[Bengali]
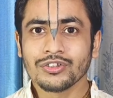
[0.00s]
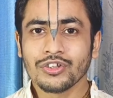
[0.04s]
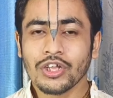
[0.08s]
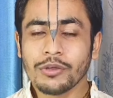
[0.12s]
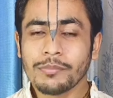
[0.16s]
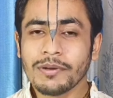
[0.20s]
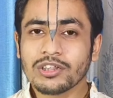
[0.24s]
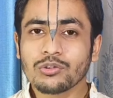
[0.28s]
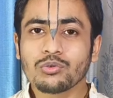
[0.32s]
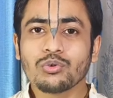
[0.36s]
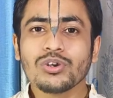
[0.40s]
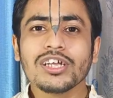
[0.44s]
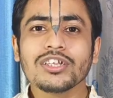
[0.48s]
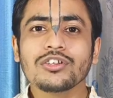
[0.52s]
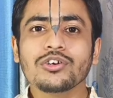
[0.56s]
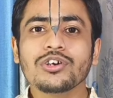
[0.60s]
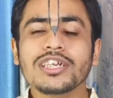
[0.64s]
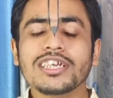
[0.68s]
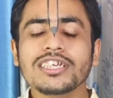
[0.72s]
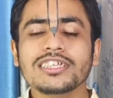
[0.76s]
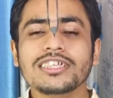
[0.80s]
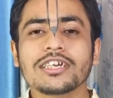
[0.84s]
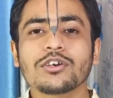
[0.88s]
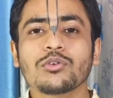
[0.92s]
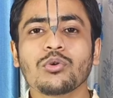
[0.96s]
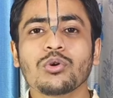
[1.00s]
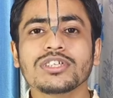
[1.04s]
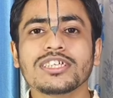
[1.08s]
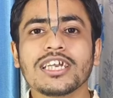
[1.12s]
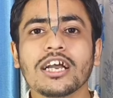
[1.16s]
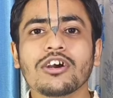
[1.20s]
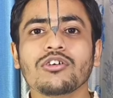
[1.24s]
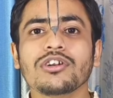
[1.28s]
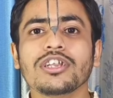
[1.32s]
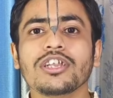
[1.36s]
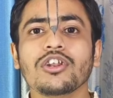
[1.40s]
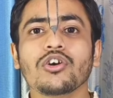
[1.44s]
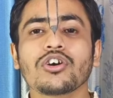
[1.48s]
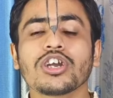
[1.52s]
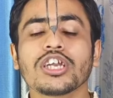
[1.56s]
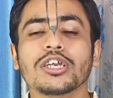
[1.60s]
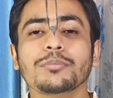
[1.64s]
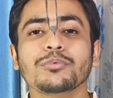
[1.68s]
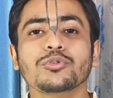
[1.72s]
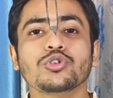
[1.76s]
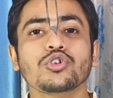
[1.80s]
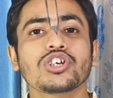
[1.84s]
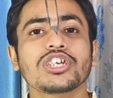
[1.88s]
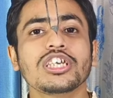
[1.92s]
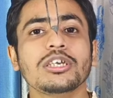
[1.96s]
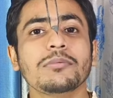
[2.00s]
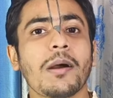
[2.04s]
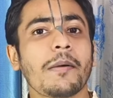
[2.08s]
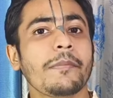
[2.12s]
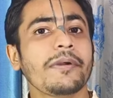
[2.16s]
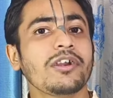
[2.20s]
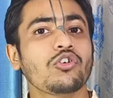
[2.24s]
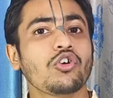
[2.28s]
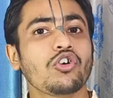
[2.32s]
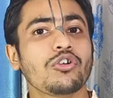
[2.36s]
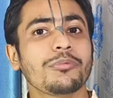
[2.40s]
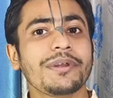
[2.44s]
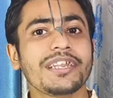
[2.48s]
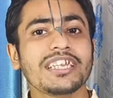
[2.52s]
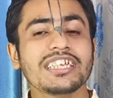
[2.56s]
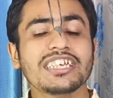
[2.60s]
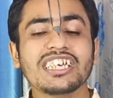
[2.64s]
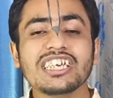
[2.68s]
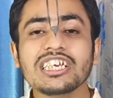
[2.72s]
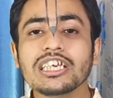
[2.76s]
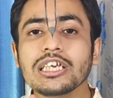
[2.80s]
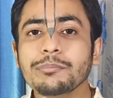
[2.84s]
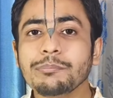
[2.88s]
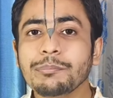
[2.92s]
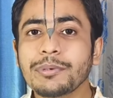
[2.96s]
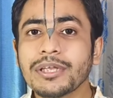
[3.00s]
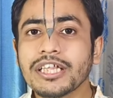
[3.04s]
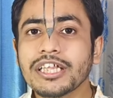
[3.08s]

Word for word: তো এবার তুলে ধরি যে কোজাগরি লক্ষ্মী পুজো কীভাবে করবেন কি কি